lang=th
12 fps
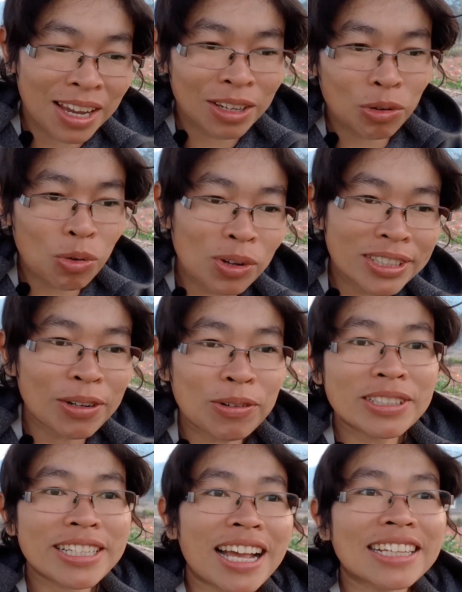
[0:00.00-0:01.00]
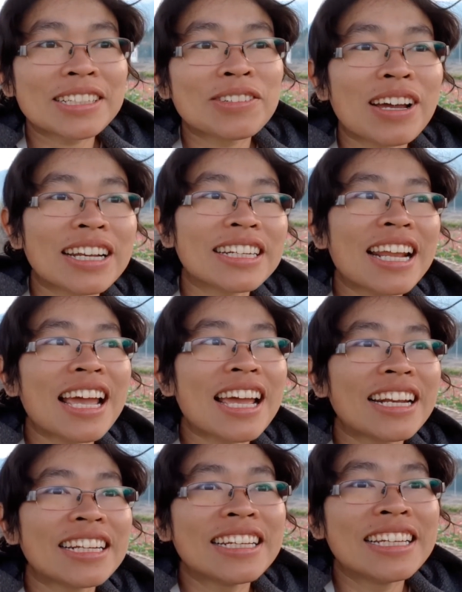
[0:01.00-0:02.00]
ทุกคนจะรู้จักจังหวัดน่า
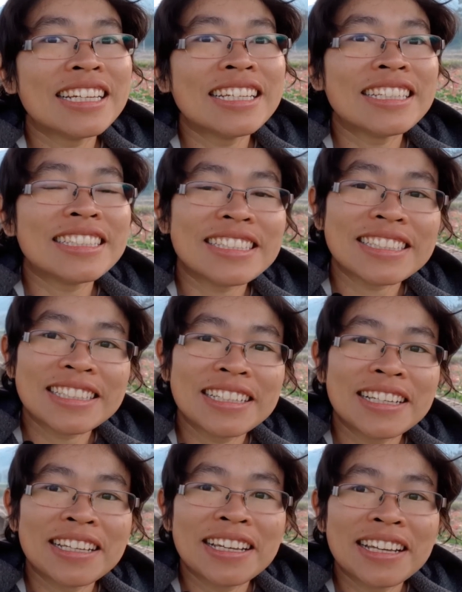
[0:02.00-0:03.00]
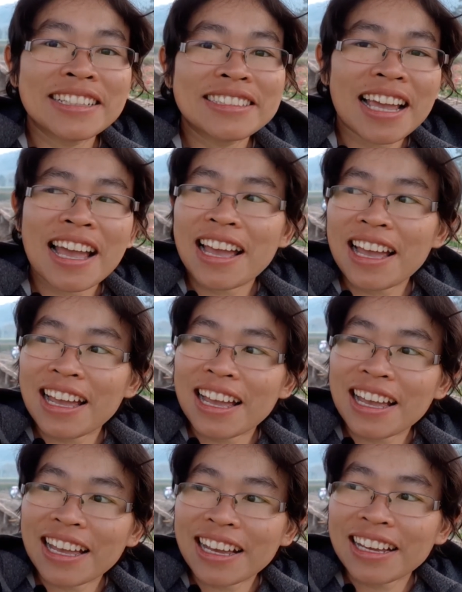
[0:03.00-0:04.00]
น จา
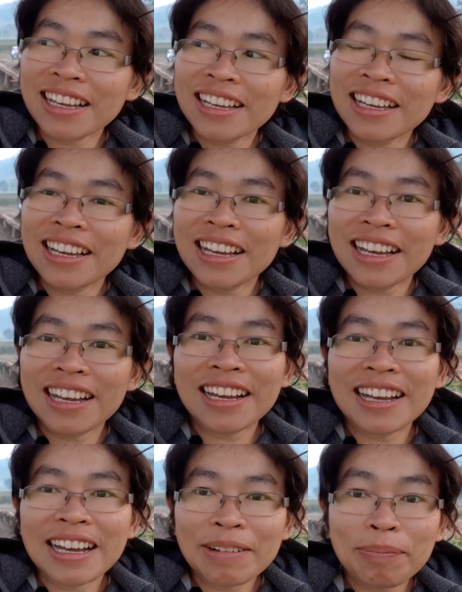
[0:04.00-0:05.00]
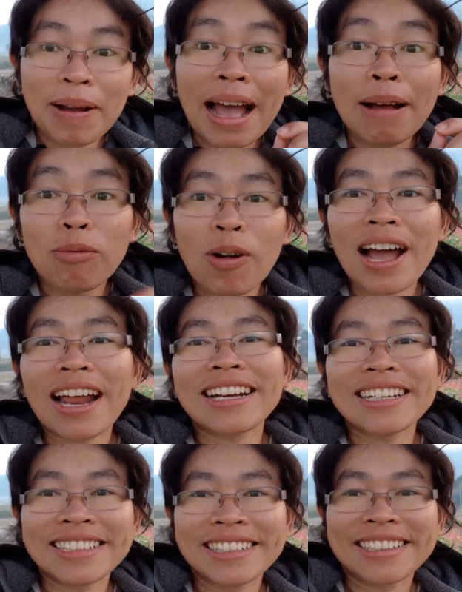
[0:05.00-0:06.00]
กภาพวาด
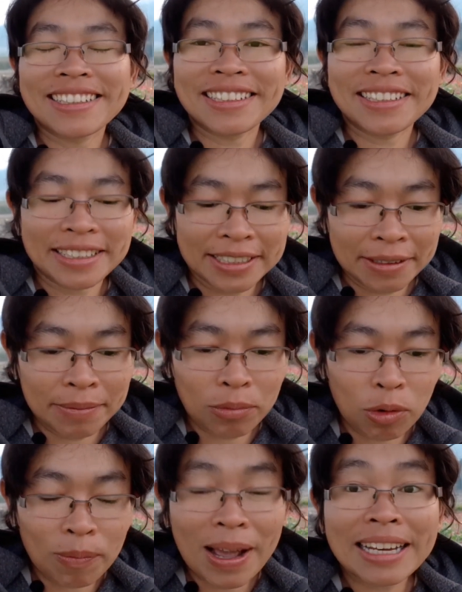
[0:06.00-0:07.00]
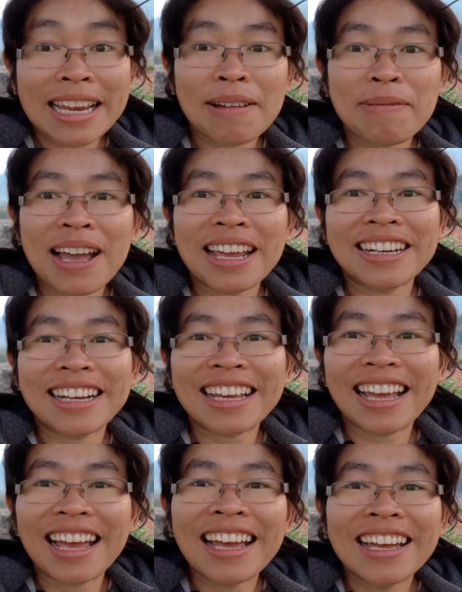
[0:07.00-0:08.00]
หมู่บ้านยามานนะ
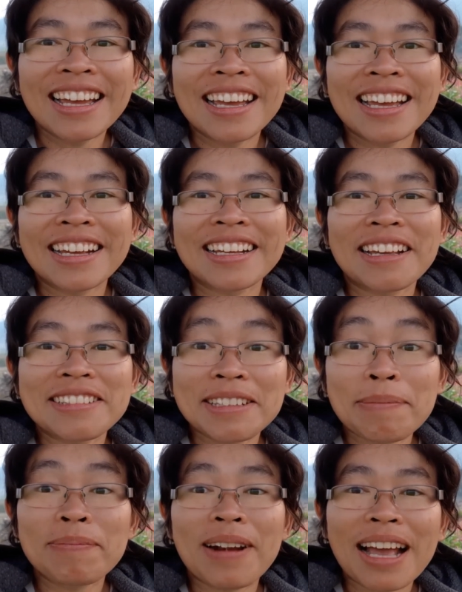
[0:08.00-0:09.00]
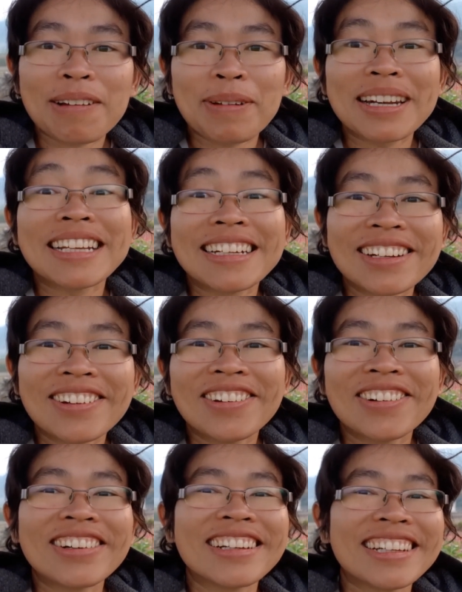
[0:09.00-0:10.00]
คะ กระสิบหลักบรรลือโลก